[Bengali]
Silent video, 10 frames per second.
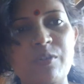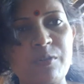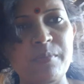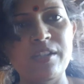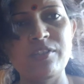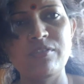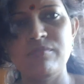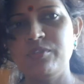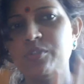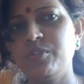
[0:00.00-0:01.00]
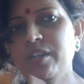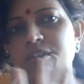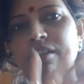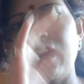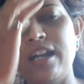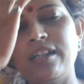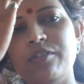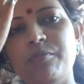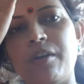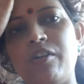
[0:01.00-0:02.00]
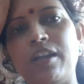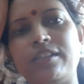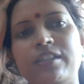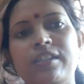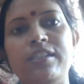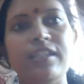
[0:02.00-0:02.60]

গরমের জন্য এগুলো আর কিছু ভালো লাগছে না